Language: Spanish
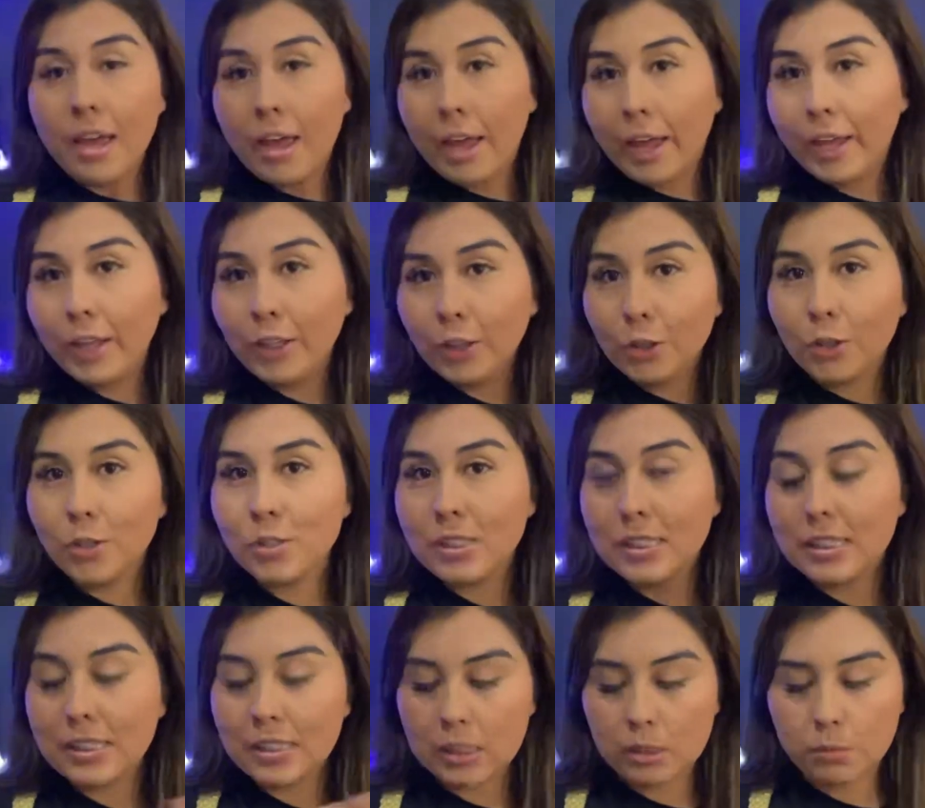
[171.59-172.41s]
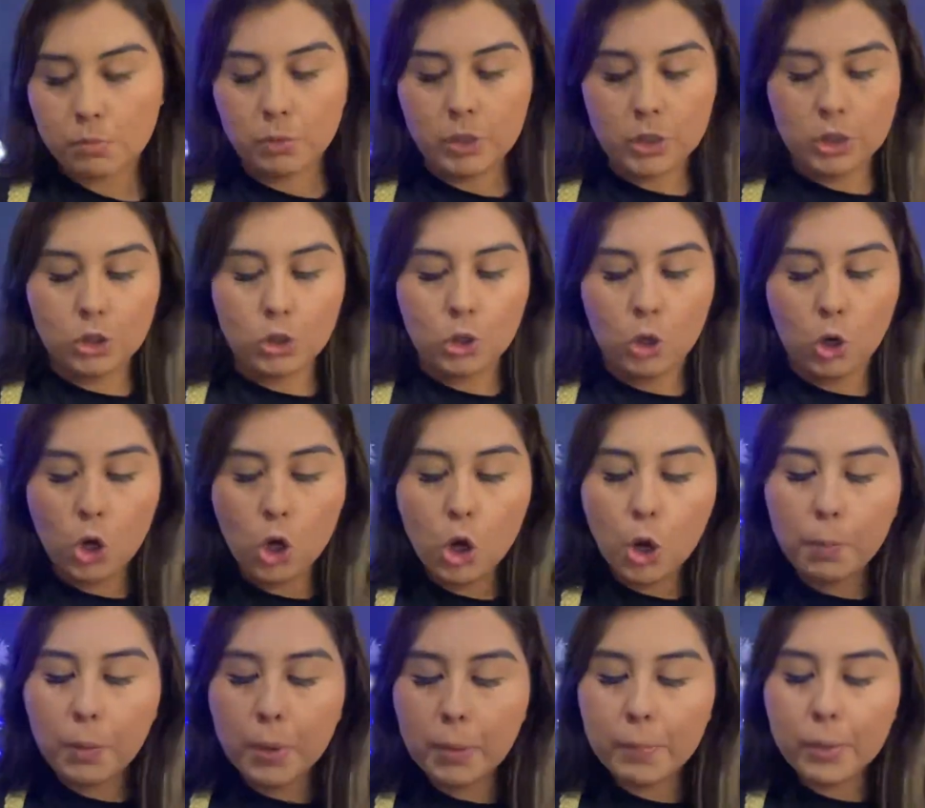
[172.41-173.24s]
Entonces les muestro.
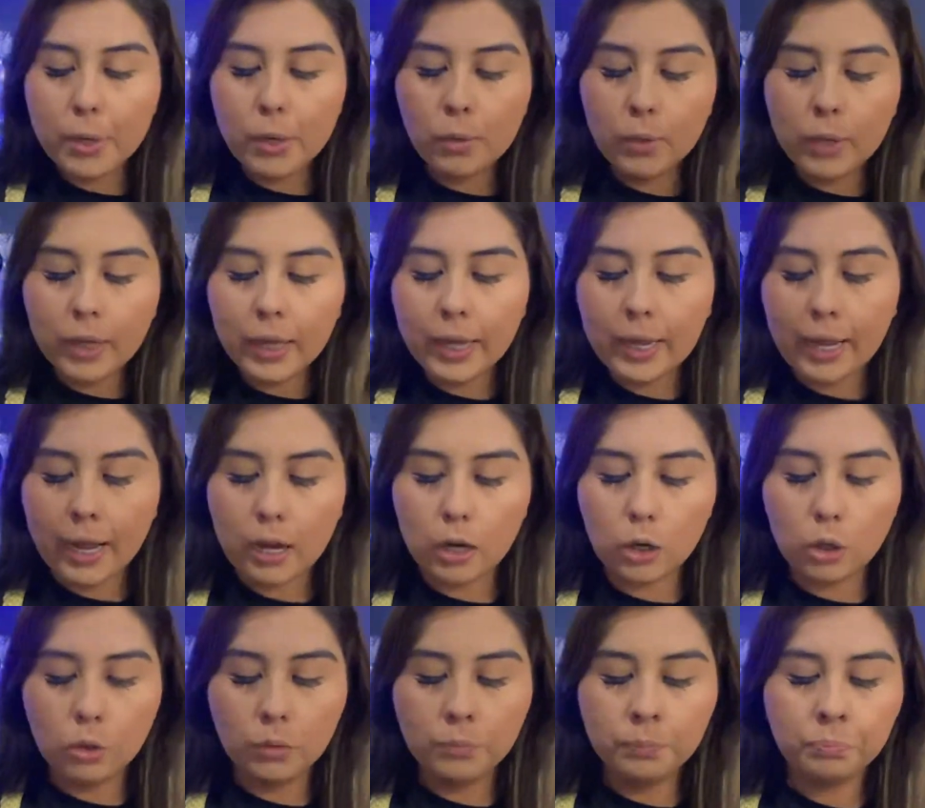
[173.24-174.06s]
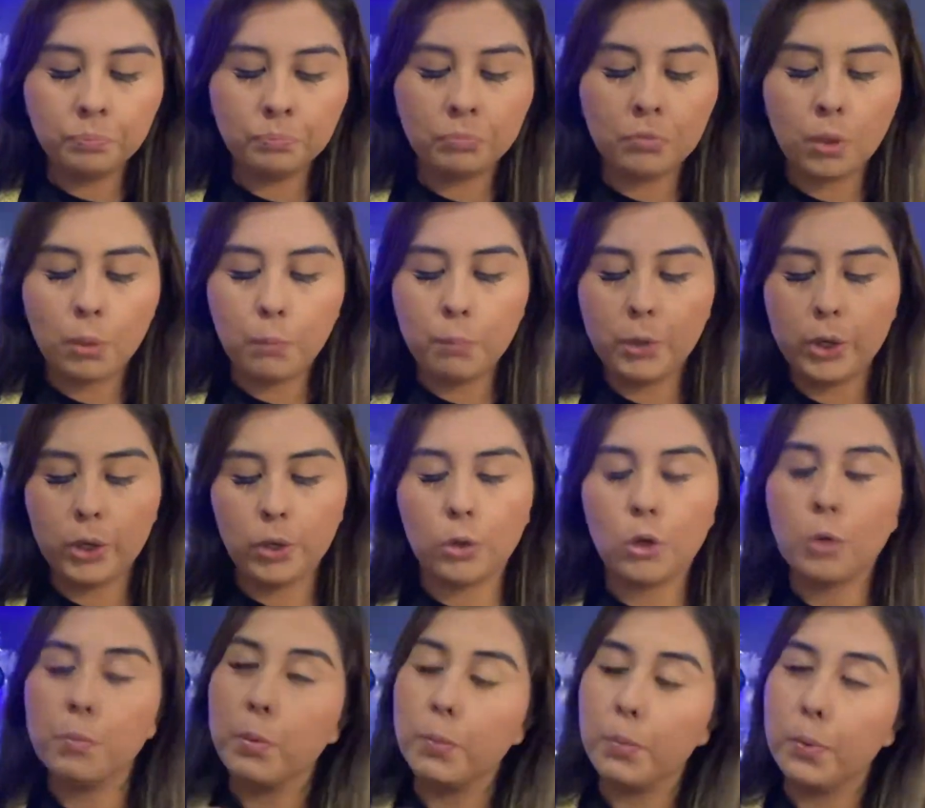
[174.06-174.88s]
Lo primero que cargo,
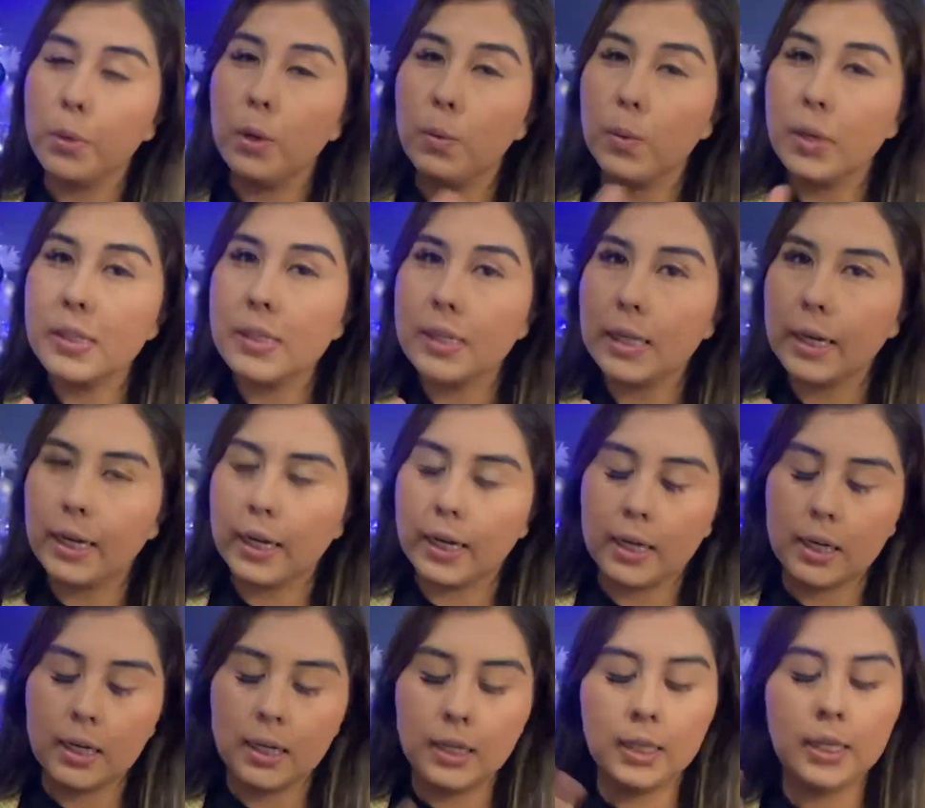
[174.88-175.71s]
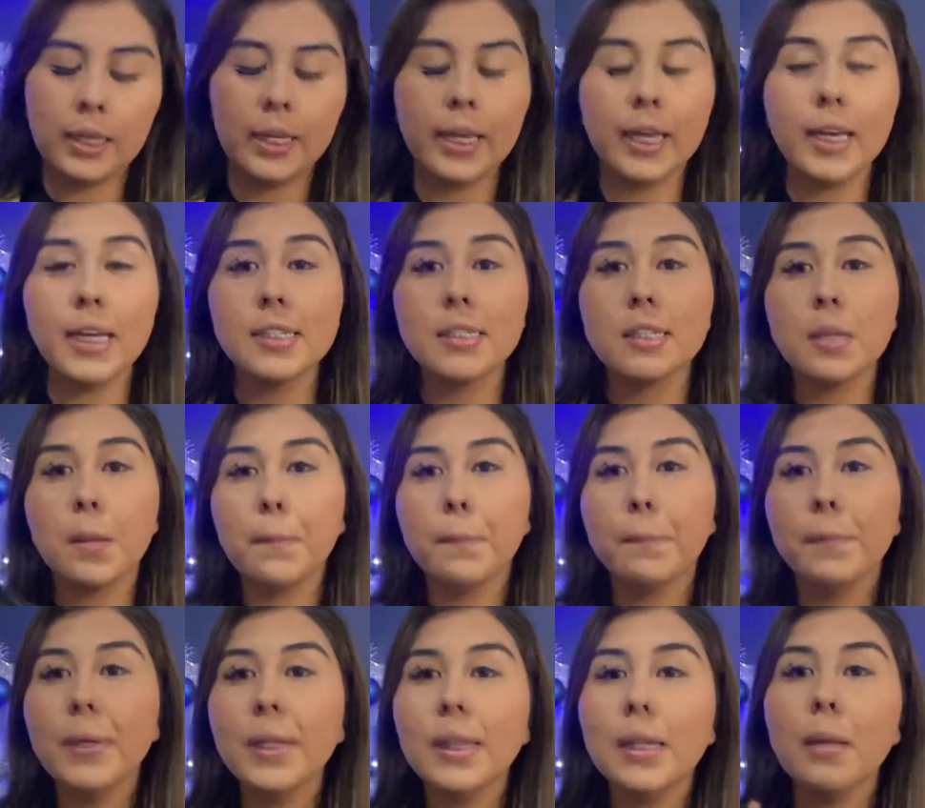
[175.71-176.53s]
bueno, lo primero que voy a sacar es
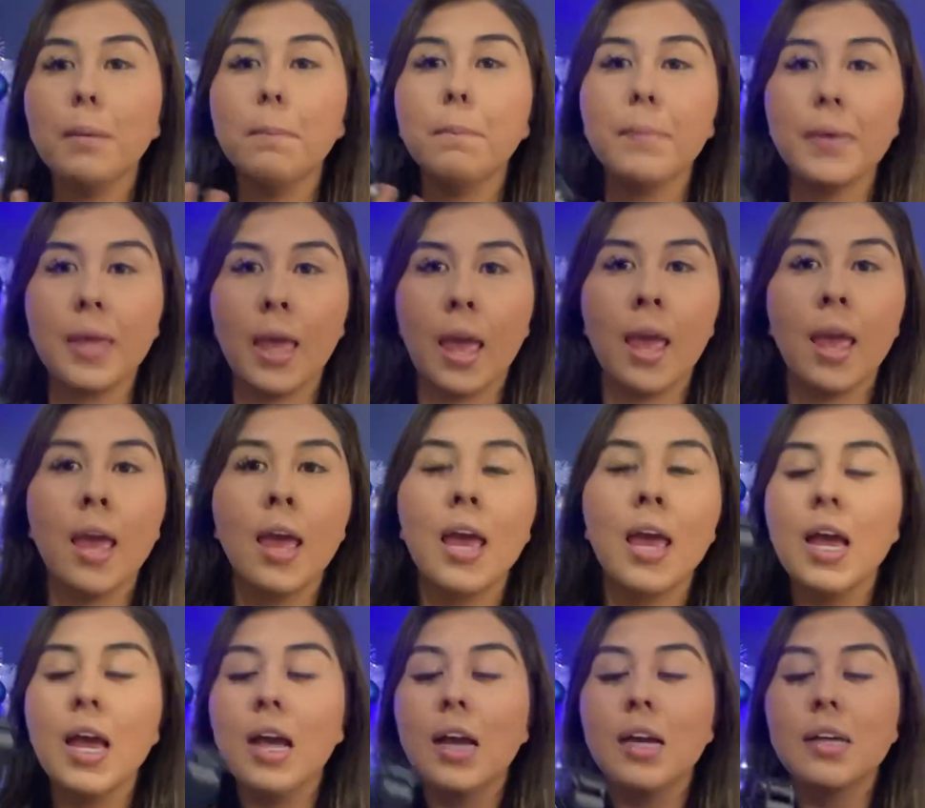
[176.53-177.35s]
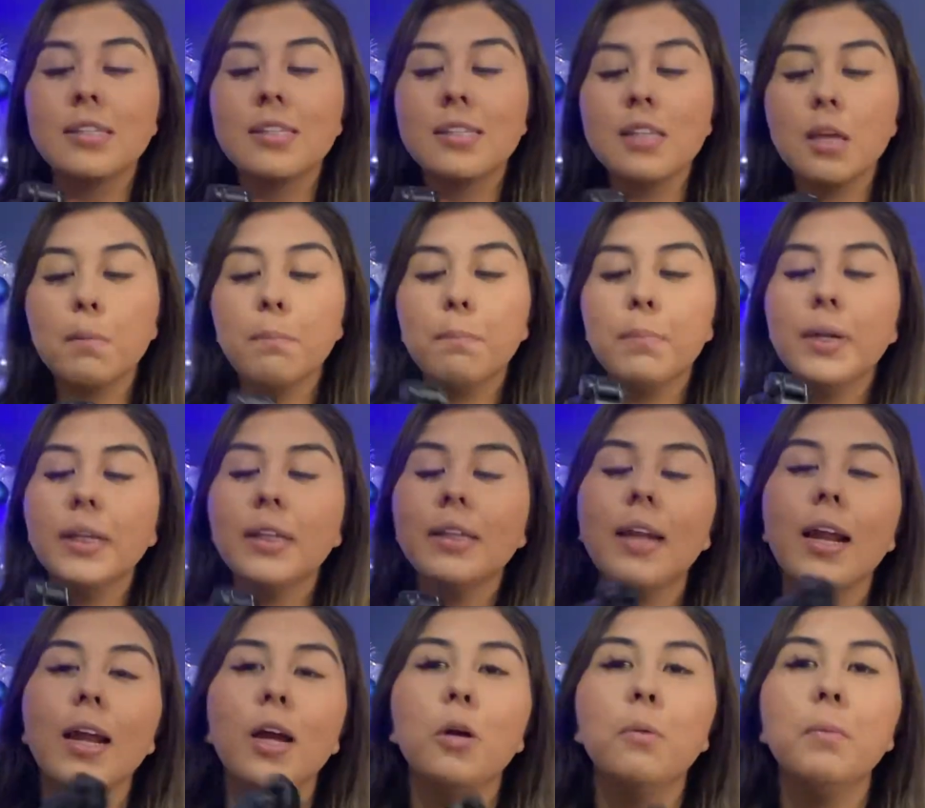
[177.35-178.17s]
mi tripié. Siempre
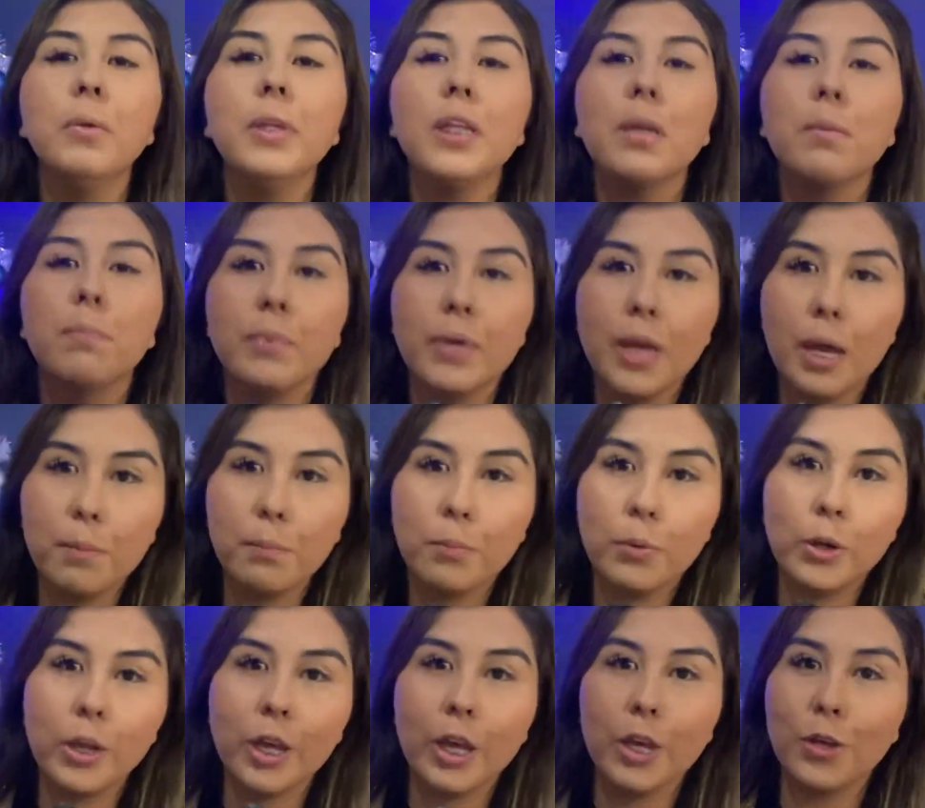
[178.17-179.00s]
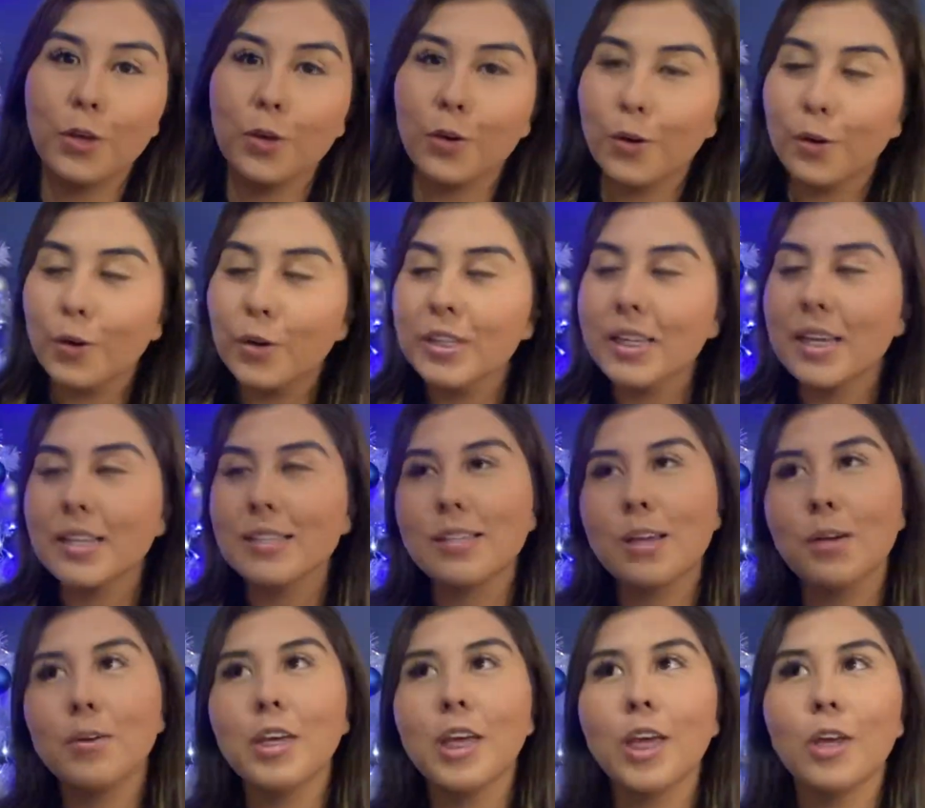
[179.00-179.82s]
traigo mi tripié porque yo, ya
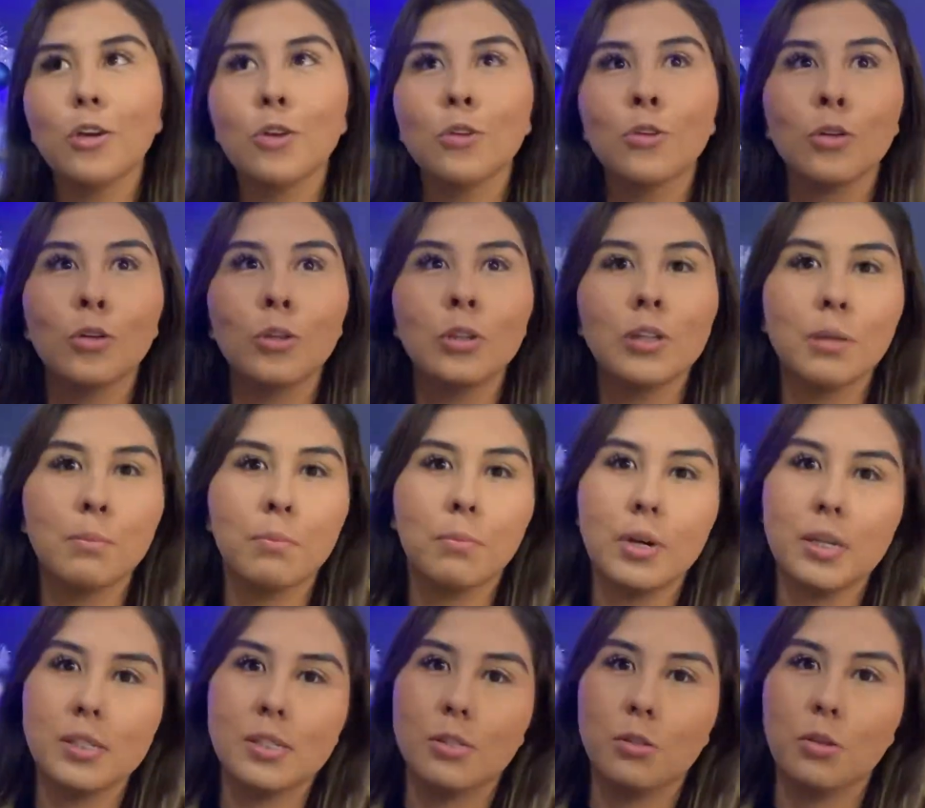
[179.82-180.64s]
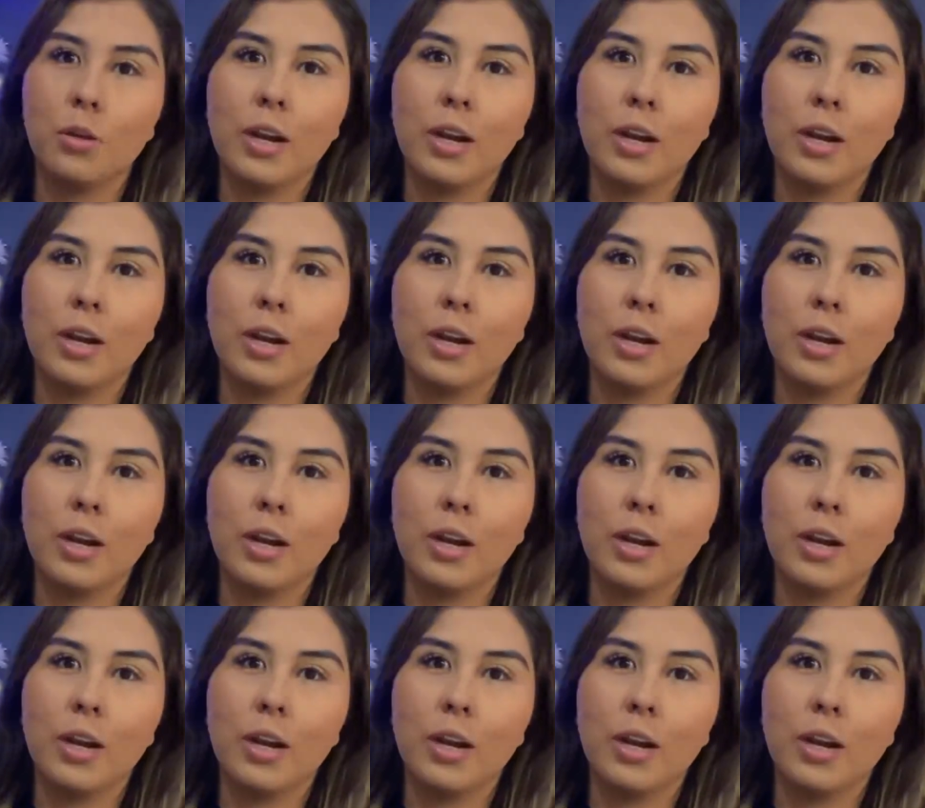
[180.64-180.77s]
saben que yo todo el tiempo les estoy